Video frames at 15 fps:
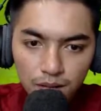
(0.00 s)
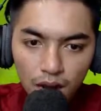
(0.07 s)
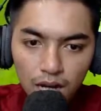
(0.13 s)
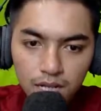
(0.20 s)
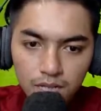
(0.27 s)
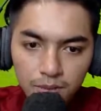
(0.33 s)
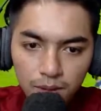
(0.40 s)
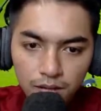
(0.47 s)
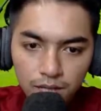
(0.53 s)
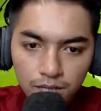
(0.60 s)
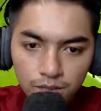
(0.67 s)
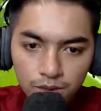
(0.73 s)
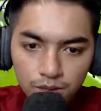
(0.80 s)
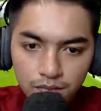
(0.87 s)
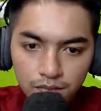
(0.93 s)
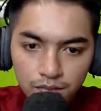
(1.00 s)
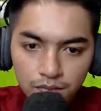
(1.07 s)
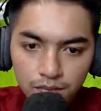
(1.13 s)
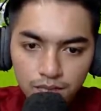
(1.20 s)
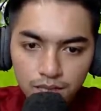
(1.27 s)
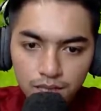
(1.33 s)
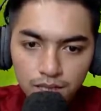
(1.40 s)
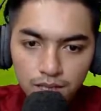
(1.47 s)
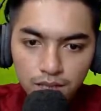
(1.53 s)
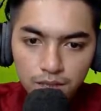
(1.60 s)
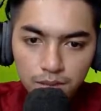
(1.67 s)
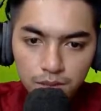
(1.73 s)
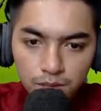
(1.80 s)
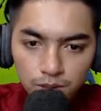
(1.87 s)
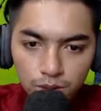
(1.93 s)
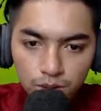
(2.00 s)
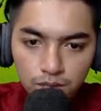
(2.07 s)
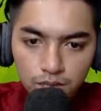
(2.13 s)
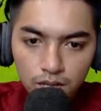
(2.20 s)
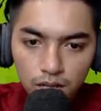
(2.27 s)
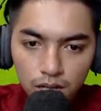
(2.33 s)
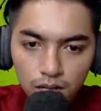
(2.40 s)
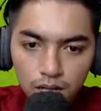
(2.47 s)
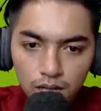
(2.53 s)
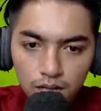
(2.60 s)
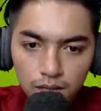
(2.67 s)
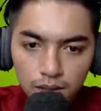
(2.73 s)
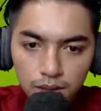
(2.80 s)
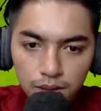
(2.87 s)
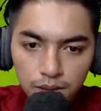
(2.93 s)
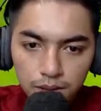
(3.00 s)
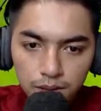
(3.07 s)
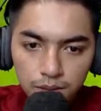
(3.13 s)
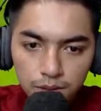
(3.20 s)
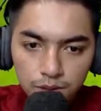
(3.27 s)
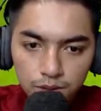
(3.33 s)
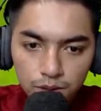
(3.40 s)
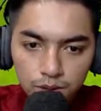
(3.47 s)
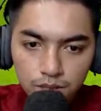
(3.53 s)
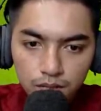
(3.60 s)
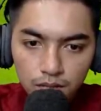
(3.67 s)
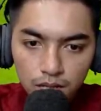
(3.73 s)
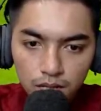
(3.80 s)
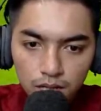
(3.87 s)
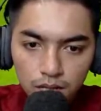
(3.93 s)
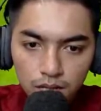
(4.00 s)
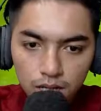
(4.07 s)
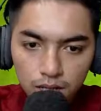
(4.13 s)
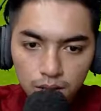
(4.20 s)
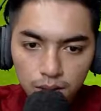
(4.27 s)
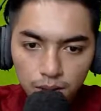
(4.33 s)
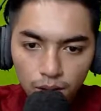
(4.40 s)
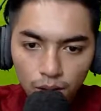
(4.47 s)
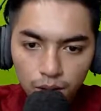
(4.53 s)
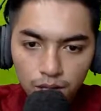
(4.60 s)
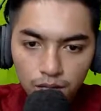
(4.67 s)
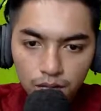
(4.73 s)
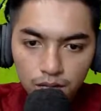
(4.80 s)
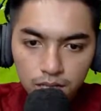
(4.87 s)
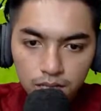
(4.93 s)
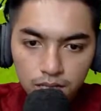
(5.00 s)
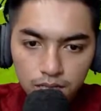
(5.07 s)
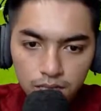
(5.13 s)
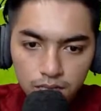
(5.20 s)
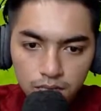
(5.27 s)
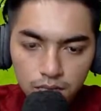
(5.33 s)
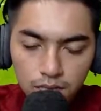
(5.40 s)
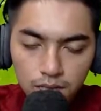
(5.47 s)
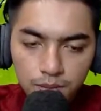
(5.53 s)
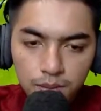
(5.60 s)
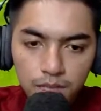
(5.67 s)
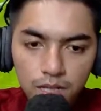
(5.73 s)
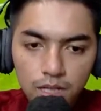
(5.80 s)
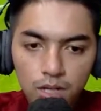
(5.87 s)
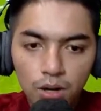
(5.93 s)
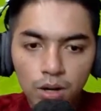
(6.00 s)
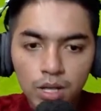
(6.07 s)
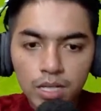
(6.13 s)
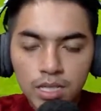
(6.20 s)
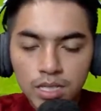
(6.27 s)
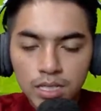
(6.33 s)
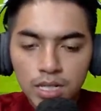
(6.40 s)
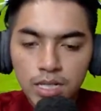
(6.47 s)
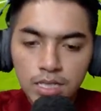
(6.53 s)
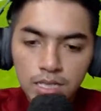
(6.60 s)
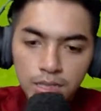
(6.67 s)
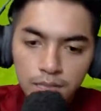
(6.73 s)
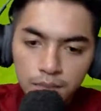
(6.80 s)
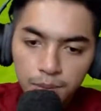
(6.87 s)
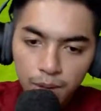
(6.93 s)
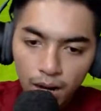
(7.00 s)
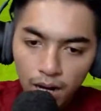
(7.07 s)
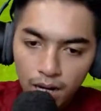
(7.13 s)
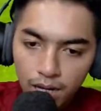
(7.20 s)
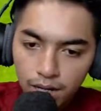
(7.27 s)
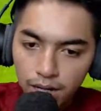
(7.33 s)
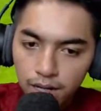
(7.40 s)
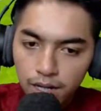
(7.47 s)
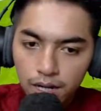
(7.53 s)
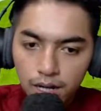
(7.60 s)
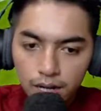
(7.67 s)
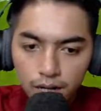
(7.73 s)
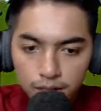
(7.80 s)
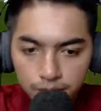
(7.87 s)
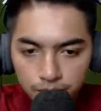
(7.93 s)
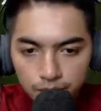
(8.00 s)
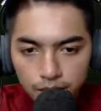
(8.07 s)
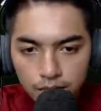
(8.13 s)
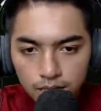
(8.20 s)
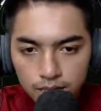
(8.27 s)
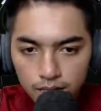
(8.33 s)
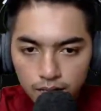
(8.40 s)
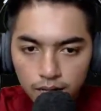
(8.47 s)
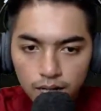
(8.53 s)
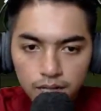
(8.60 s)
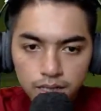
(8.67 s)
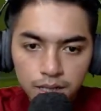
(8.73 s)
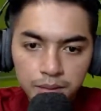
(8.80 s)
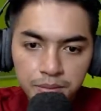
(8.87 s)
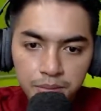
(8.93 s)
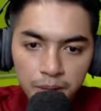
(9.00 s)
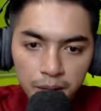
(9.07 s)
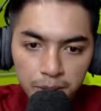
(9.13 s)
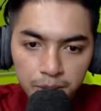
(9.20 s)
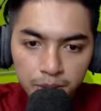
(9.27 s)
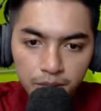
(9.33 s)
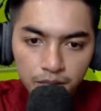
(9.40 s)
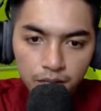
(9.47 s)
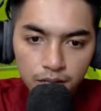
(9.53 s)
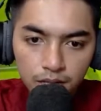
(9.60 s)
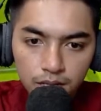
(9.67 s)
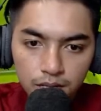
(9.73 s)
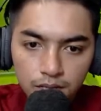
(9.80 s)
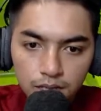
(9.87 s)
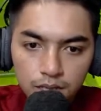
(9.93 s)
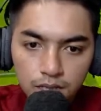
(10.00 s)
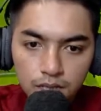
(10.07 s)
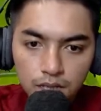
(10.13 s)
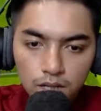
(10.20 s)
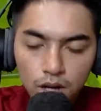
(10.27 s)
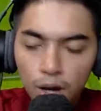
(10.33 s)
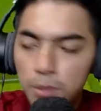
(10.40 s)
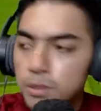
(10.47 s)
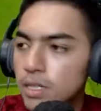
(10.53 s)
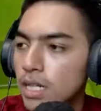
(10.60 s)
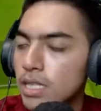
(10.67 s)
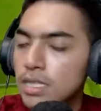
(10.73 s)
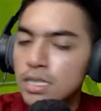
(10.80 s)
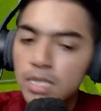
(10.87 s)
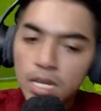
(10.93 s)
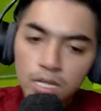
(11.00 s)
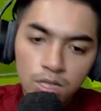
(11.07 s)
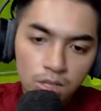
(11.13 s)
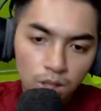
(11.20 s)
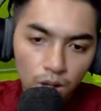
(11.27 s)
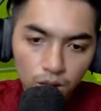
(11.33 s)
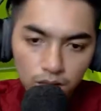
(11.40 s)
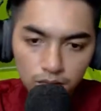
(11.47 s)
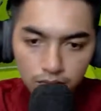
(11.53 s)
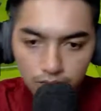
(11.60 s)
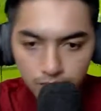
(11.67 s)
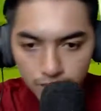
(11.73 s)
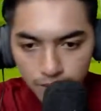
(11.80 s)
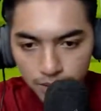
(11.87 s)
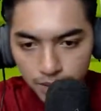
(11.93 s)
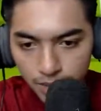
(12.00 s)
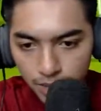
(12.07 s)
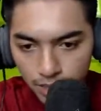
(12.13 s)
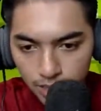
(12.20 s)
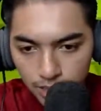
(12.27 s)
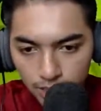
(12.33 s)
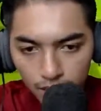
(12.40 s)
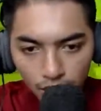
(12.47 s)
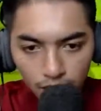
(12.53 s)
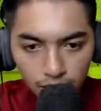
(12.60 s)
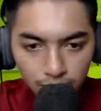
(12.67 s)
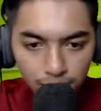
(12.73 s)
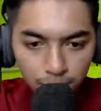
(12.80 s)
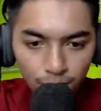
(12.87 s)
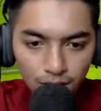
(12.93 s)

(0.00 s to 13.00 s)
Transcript: Kaget paling juga dia. Mesut Ozil. Ozil. Oke kita cari teman oke terjadi pelanggaran terhadap Mbappe offsetnya dong yang di dianggap